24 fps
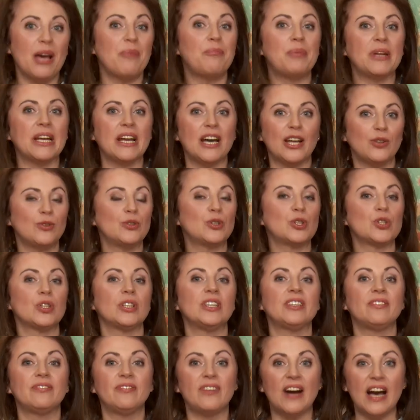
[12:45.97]
Я приготовила
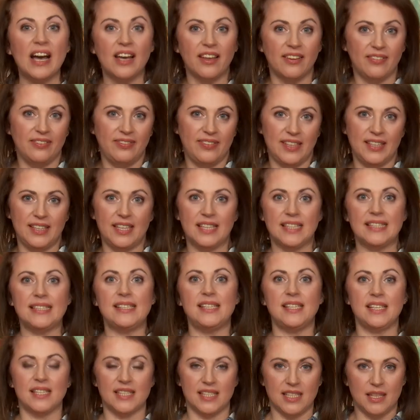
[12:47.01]
уже два вида
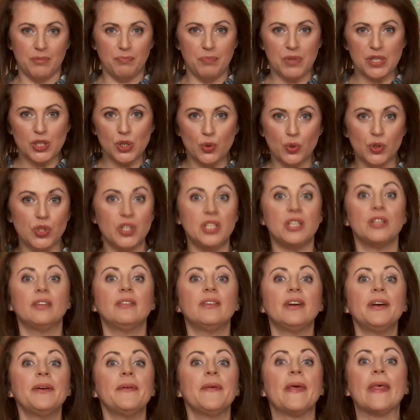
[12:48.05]
теста
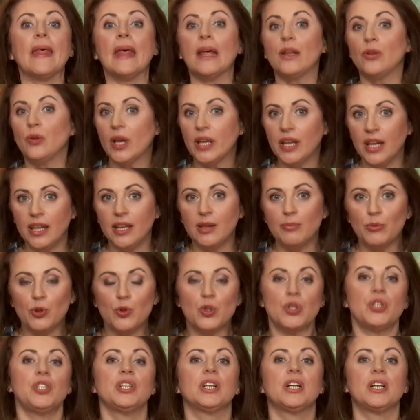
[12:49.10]
песочного, но они
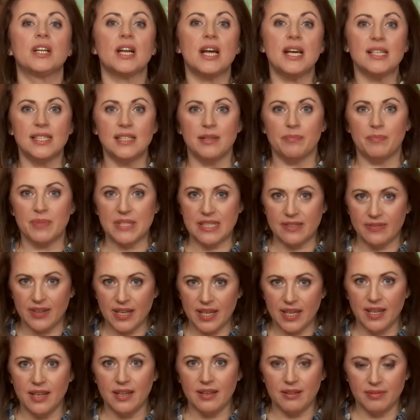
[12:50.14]
немножечко разные по,
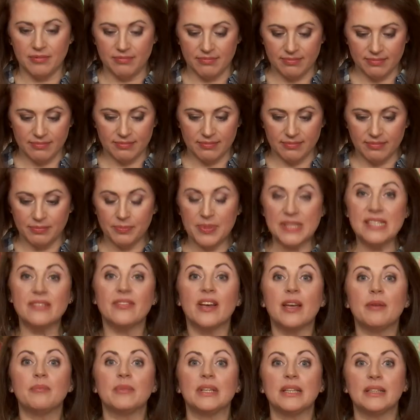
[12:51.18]
своей, по
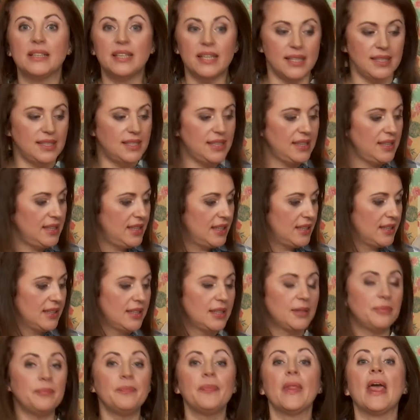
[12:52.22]
своим
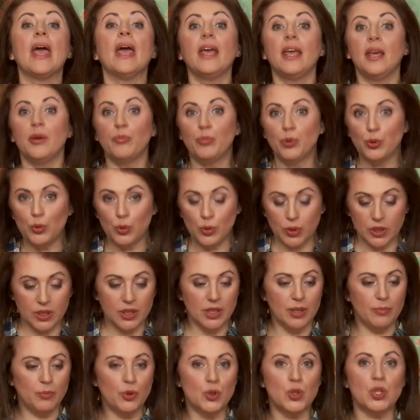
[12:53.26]
ингредиентам и будут
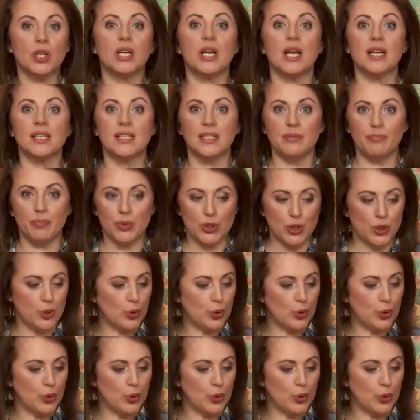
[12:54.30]
немножко разные по